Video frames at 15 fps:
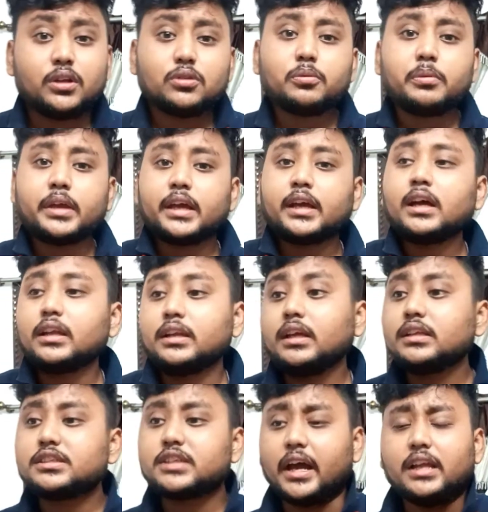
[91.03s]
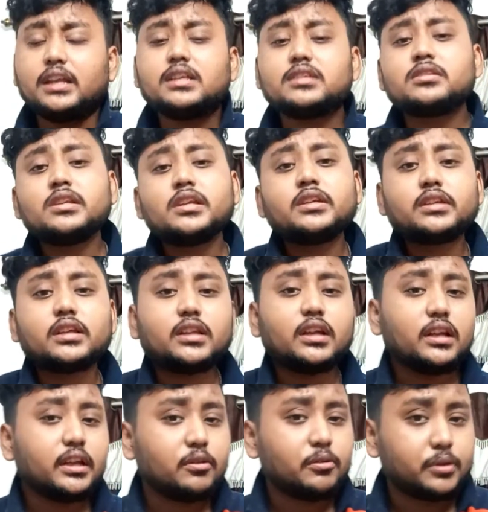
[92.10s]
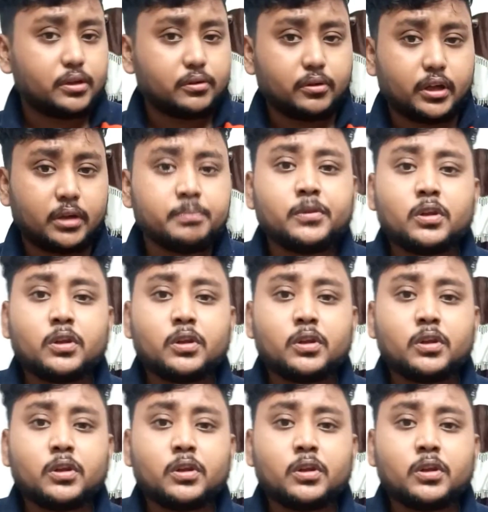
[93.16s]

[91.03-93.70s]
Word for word: তো এখানে চাইনিজ লিঙ্কটা তাহলে এলো কী করে